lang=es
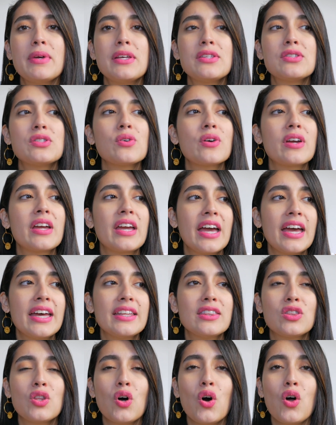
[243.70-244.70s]
pienso
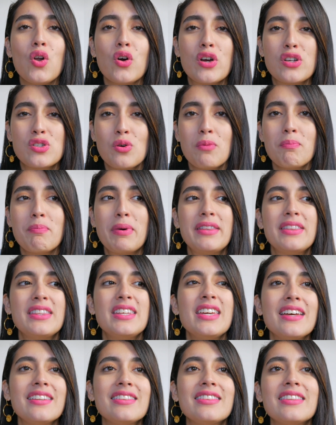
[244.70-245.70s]
que todo lo que son
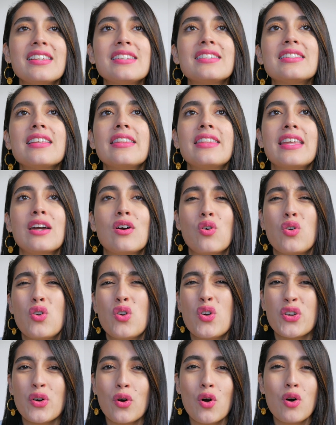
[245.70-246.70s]
pendientes de
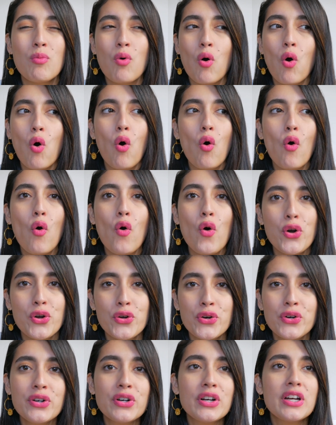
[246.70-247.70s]
color como oro.